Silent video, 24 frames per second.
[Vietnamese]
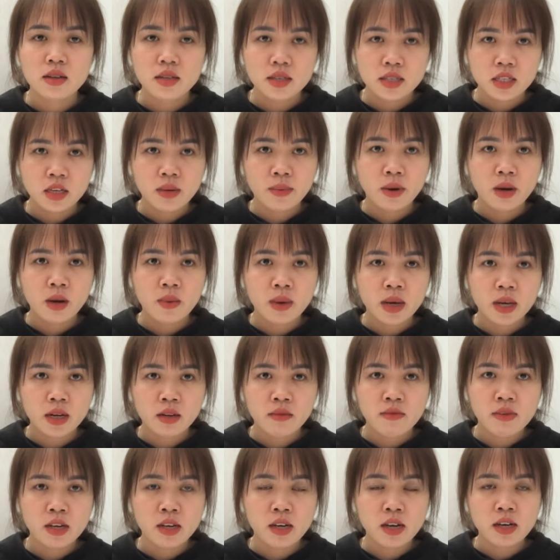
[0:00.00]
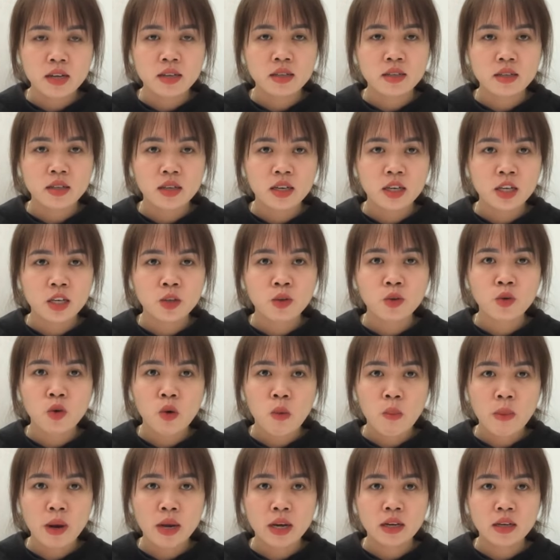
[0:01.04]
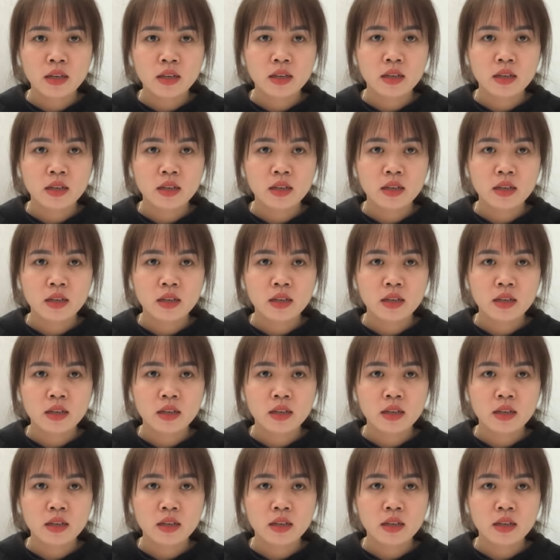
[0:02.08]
Chào mừng các bạn đến với kênh Ý Túc của mình